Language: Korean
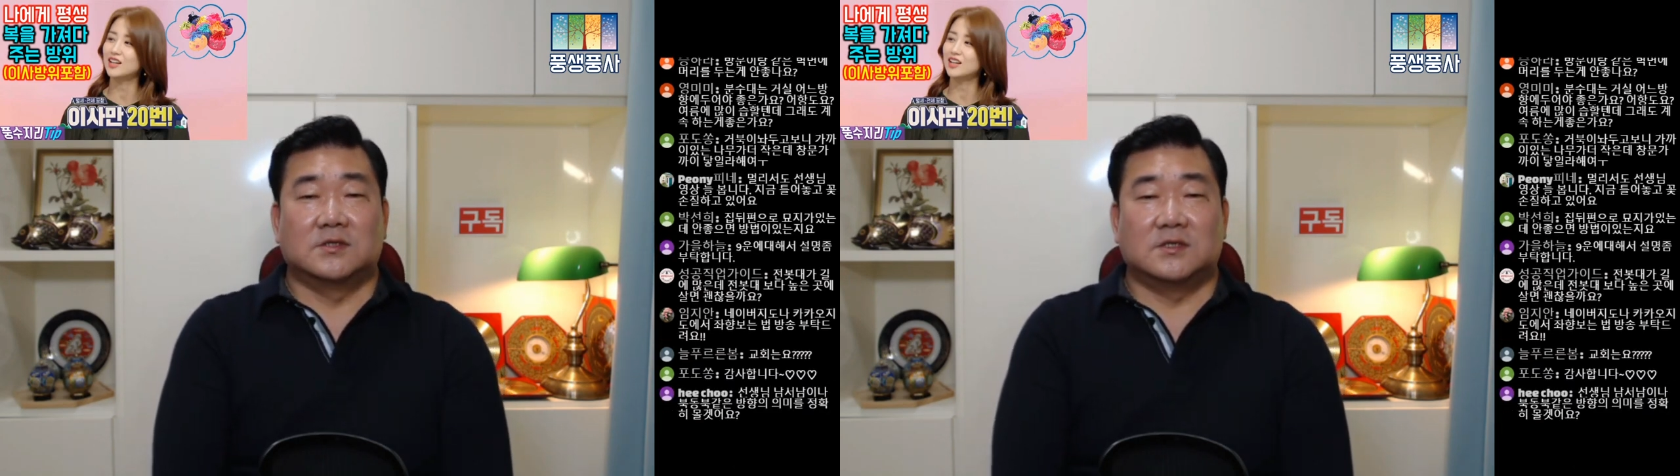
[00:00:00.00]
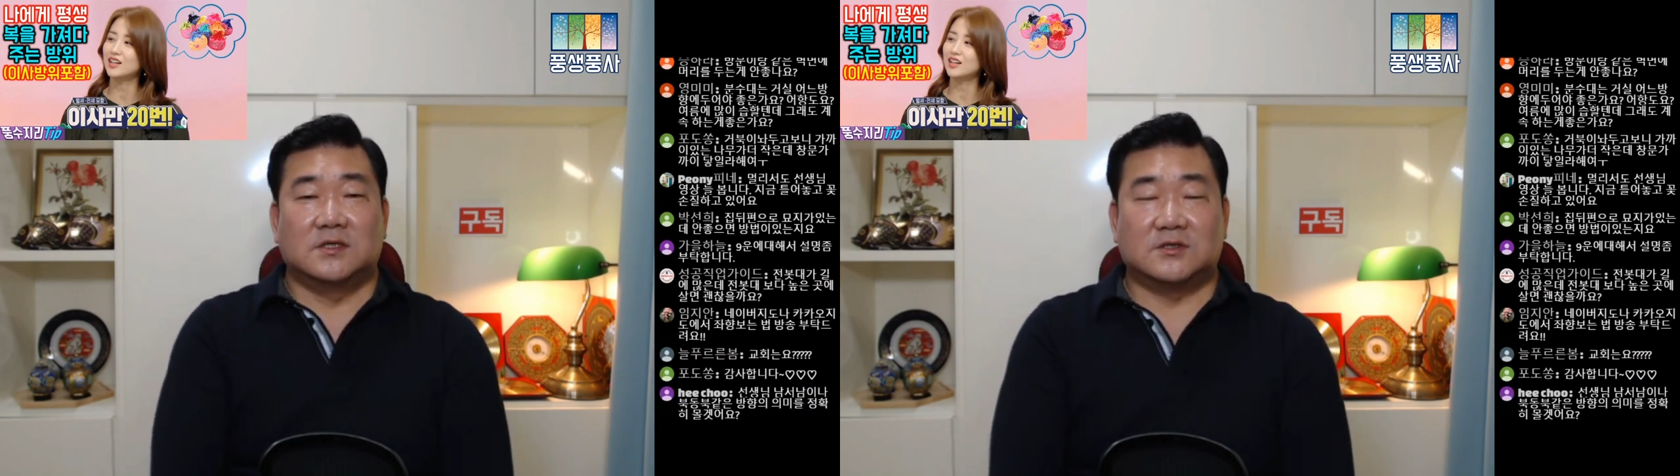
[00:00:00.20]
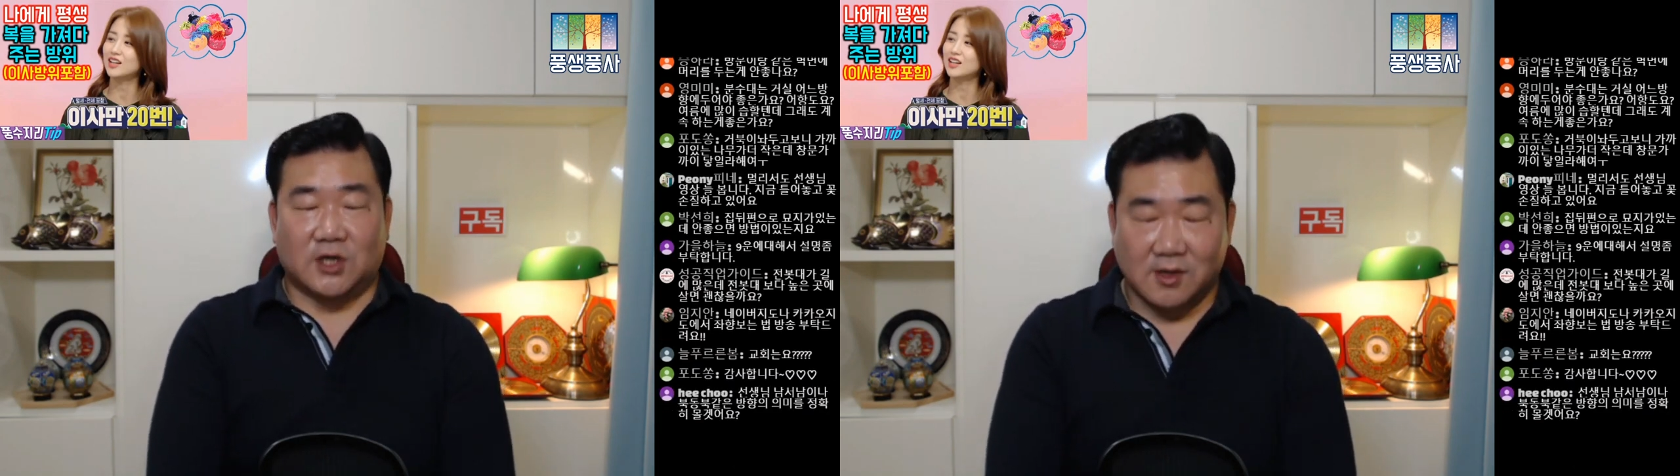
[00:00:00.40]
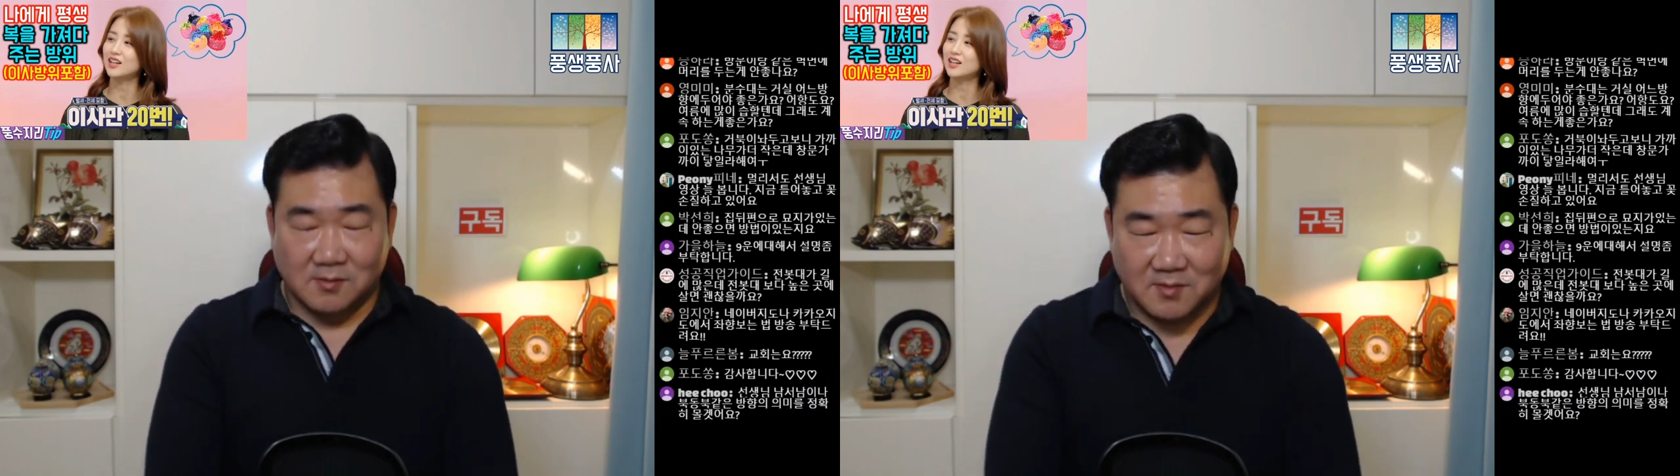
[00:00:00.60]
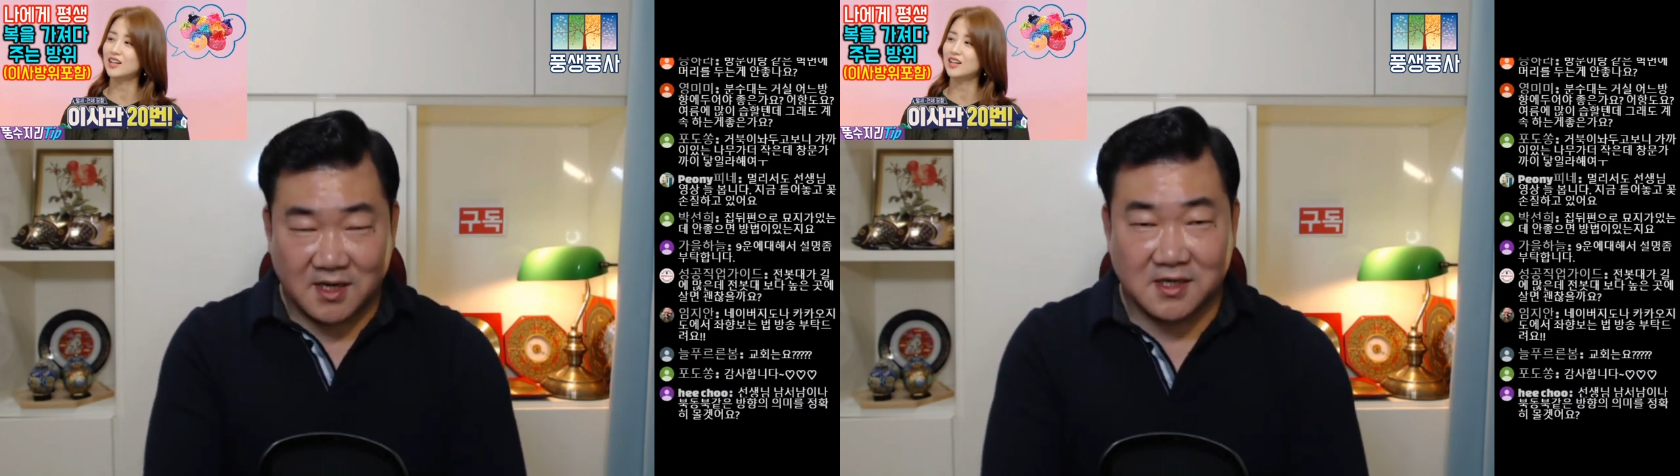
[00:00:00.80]
이거
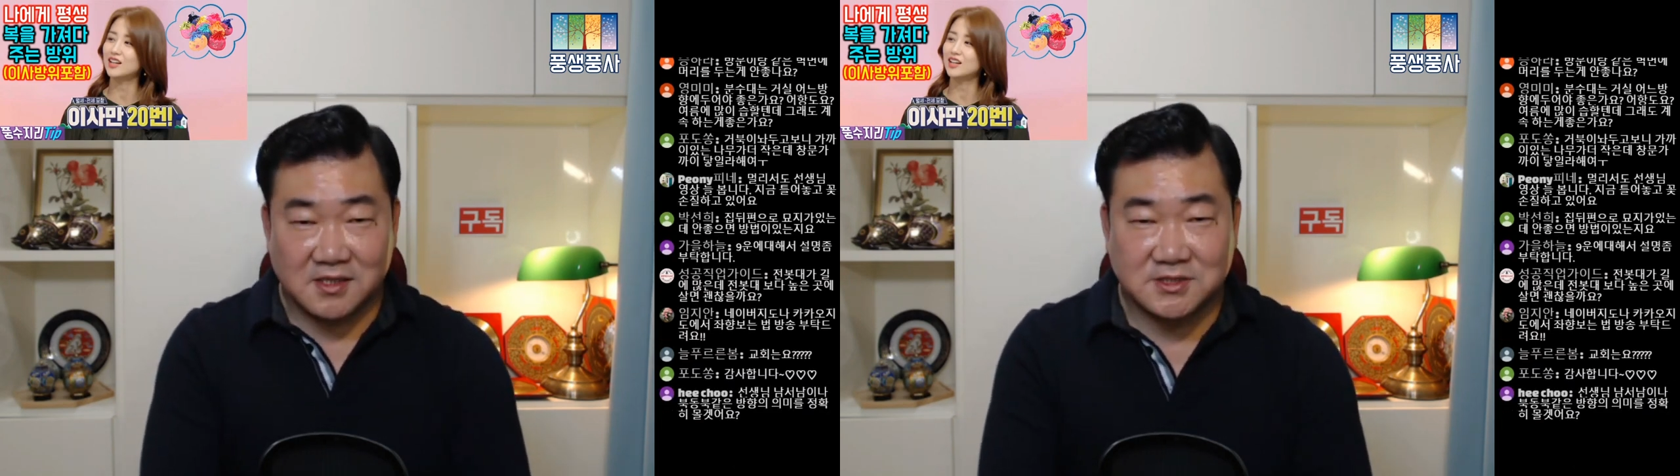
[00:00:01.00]
정말